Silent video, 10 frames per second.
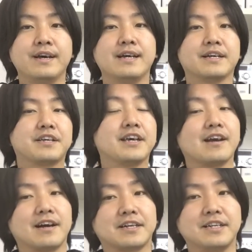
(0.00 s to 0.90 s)
えー、期
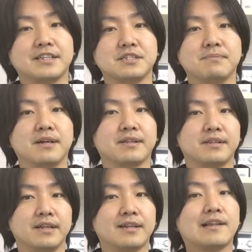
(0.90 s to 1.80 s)
限が切れてしまっ
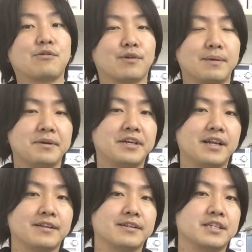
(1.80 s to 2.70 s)
てただの紙切
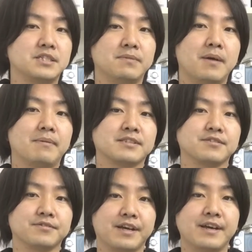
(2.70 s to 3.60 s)
れになってしまいます
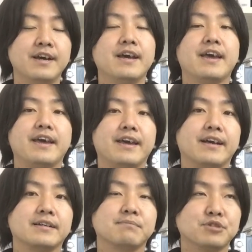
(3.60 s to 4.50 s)
ので、
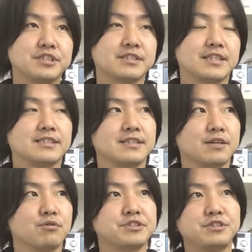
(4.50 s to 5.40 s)
えー、もしですね
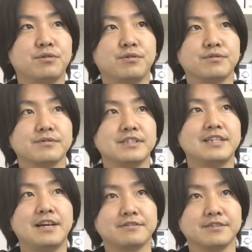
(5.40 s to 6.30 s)
ご使用に
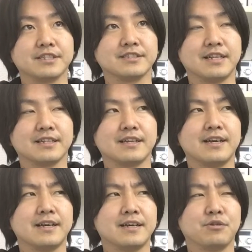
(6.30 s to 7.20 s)
なるですね、
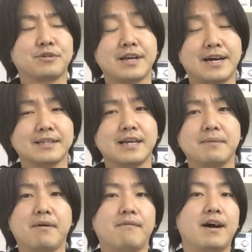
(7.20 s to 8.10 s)
えー、予定がな
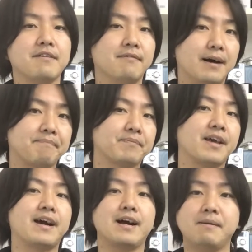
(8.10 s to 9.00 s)
い場合は、
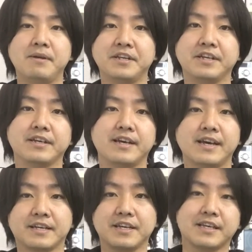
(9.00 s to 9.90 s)
え早めに、
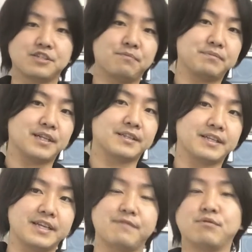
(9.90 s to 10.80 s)
え金券ショップだった
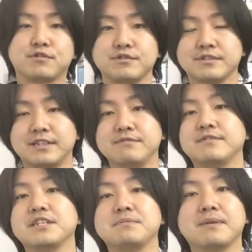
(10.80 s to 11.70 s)
りヤフオクで売っ
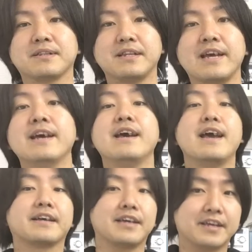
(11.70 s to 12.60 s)
てしまって、
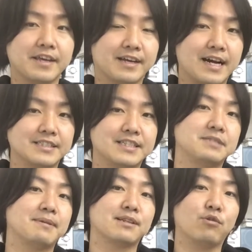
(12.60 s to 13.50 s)
え現金化して
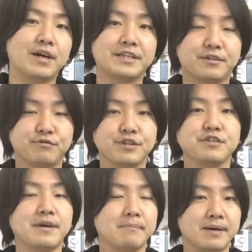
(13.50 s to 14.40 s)
しまった方がいいというふう
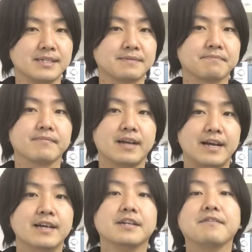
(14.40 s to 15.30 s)
に言えます。は
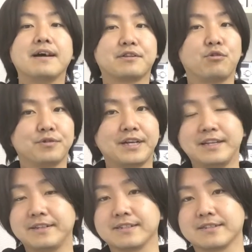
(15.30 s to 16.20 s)
い、では、えっと、本題
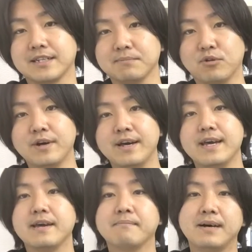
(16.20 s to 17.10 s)
なんですけれども、
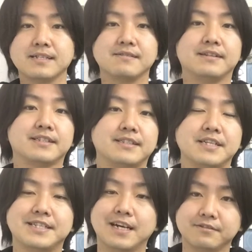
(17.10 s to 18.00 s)
えー、まずはですね
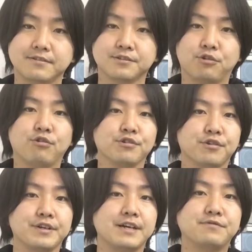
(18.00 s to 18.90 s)
JAL の方
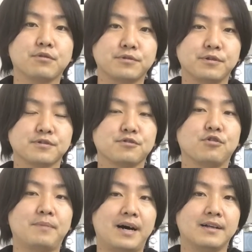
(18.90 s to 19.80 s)
のヤフオクの
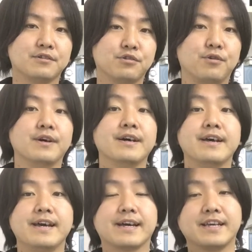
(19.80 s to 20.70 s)
相場と、
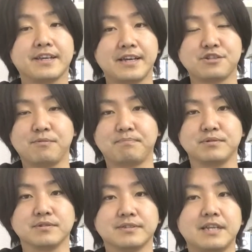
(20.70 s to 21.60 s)
えー、金券
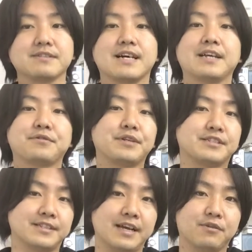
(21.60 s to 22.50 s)
ショップでのサイトで
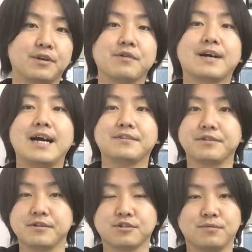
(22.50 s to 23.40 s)
すねこれの買い
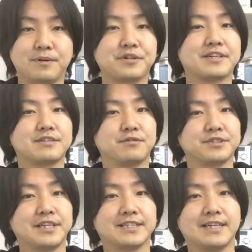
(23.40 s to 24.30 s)
取りの相場の比較を
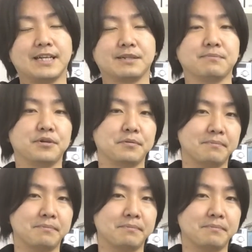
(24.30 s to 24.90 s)
していきたいと思い